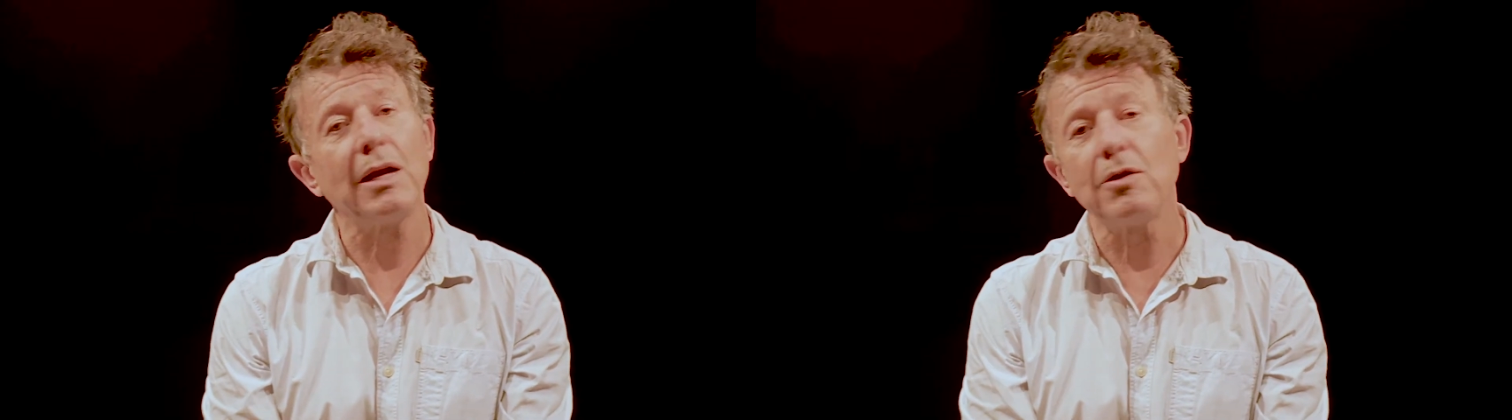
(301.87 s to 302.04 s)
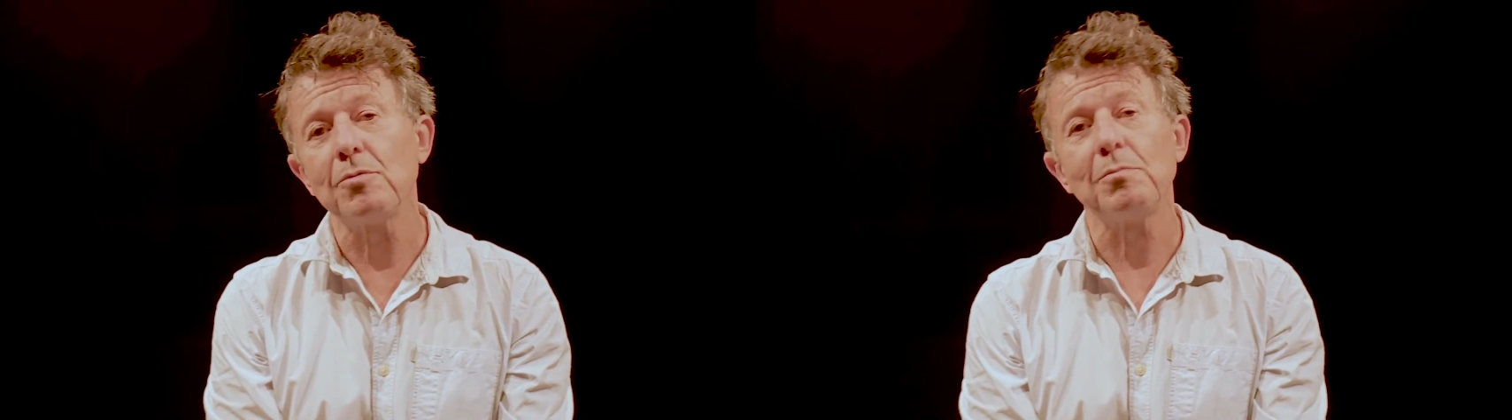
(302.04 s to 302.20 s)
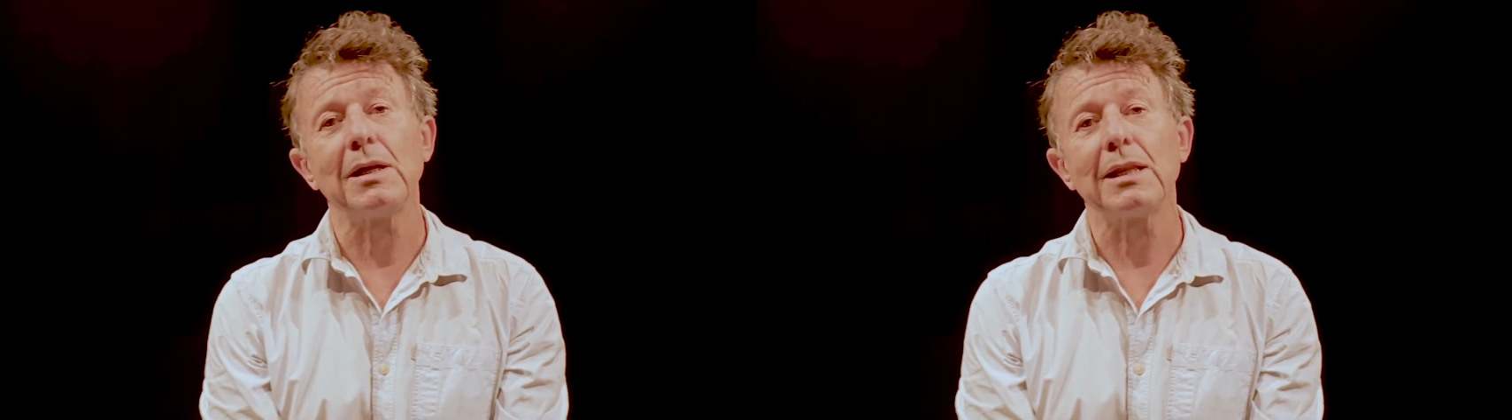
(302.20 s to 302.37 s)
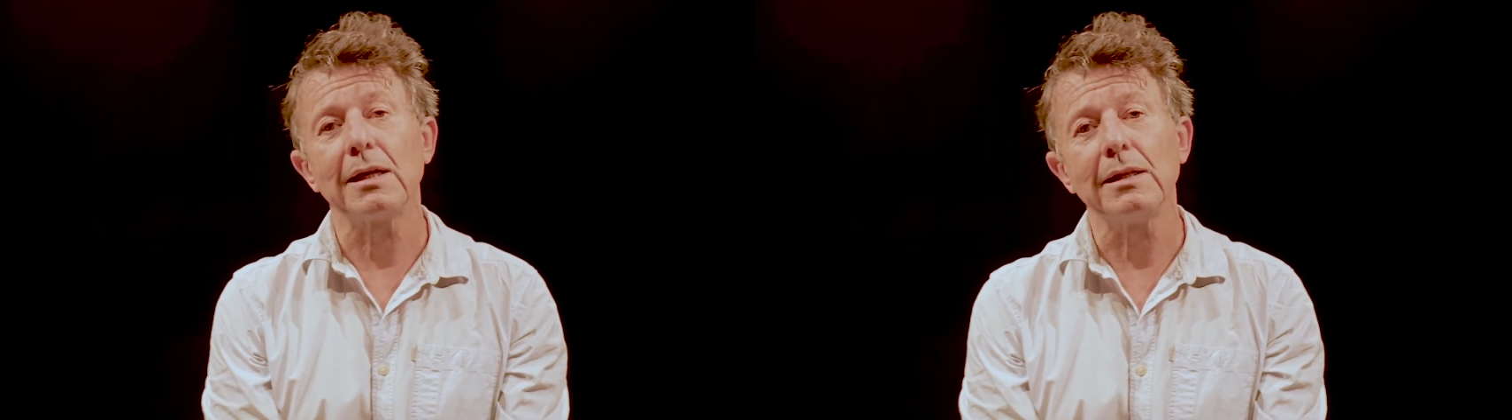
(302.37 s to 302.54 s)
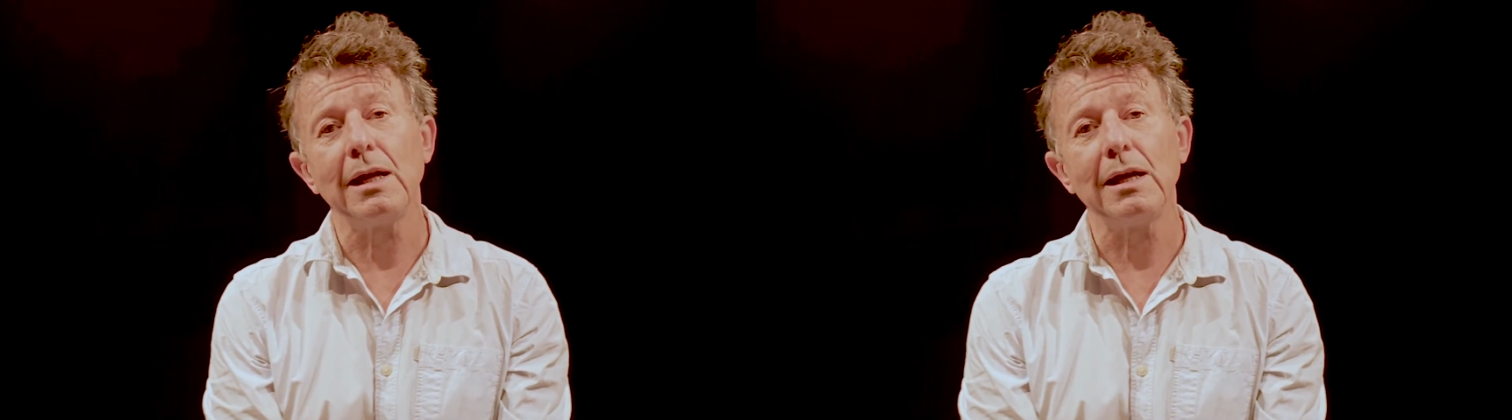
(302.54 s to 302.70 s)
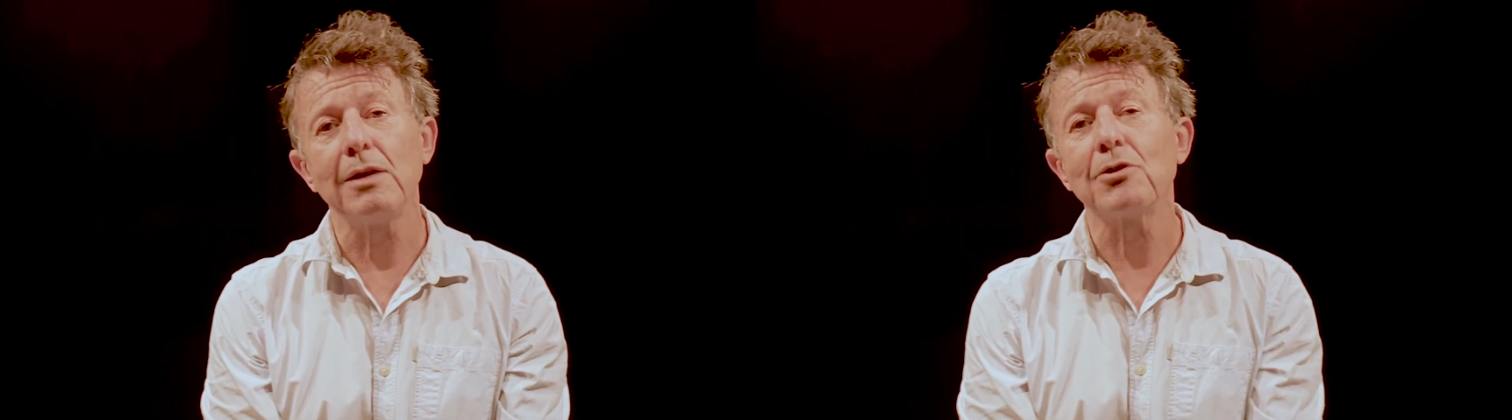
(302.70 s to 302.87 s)
langue
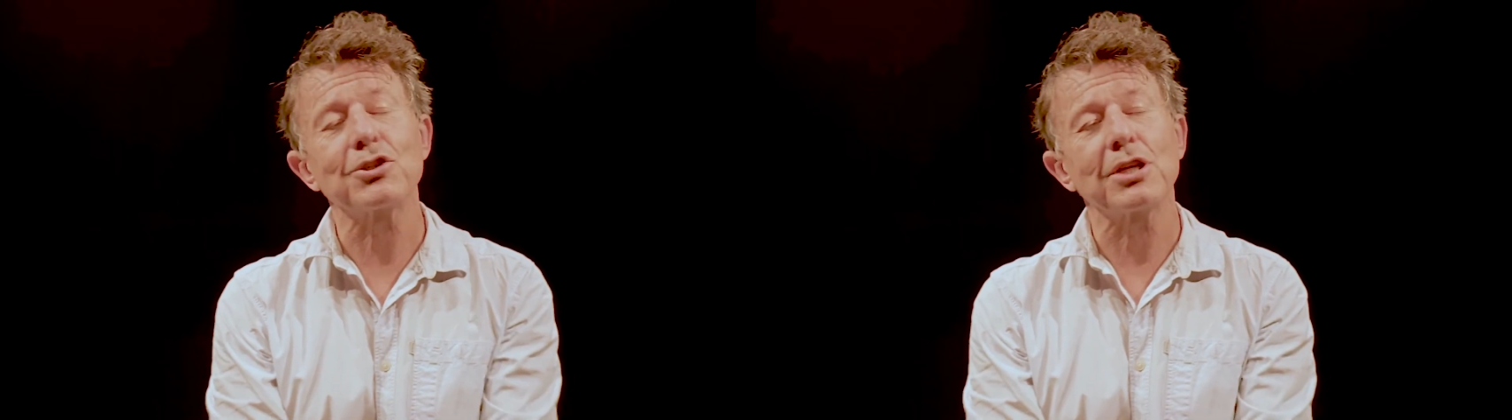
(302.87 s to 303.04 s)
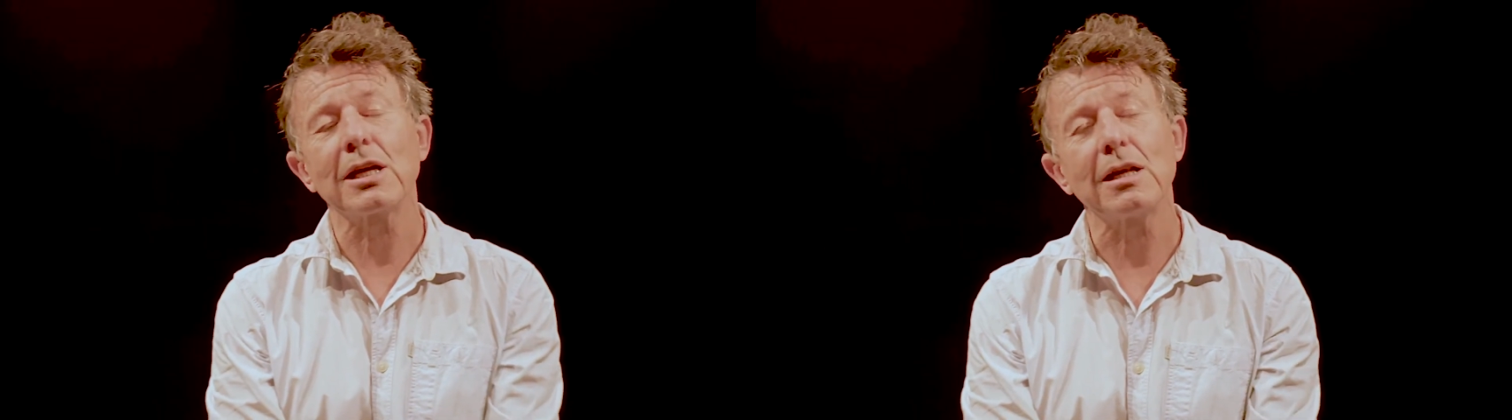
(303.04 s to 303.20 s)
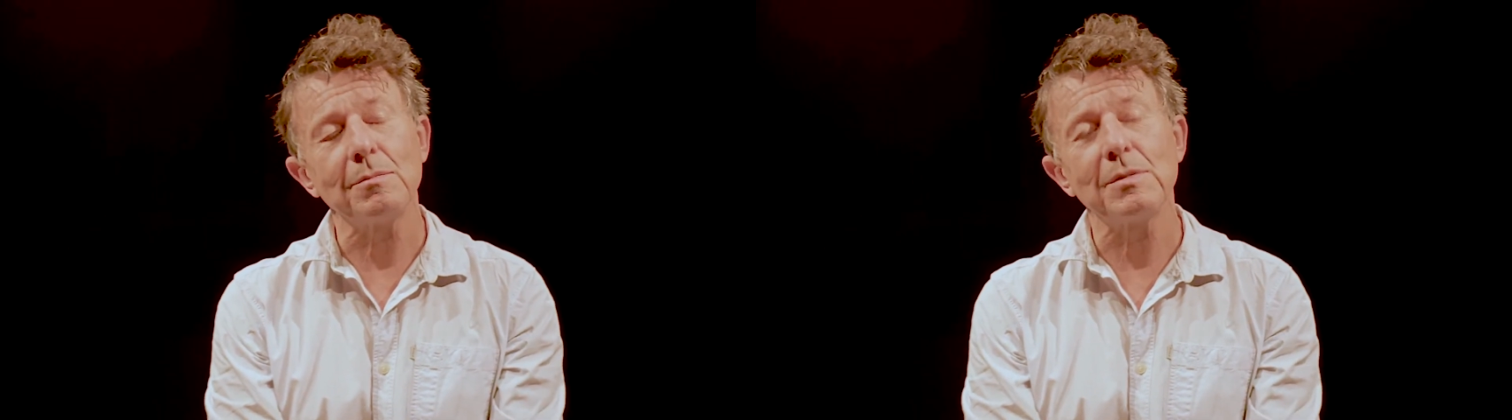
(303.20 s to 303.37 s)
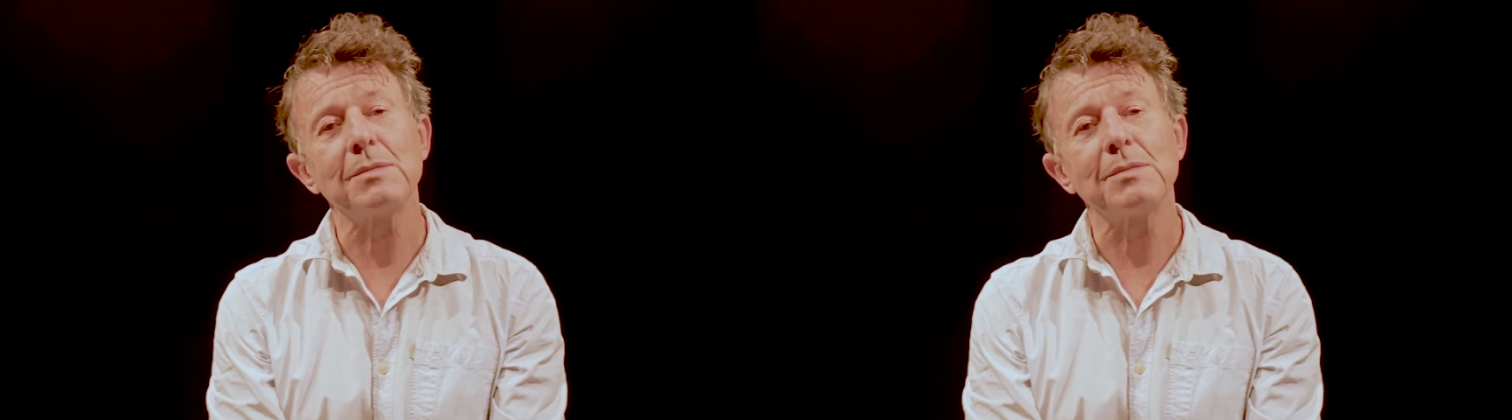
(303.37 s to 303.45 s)
maternelle dans chacun de mes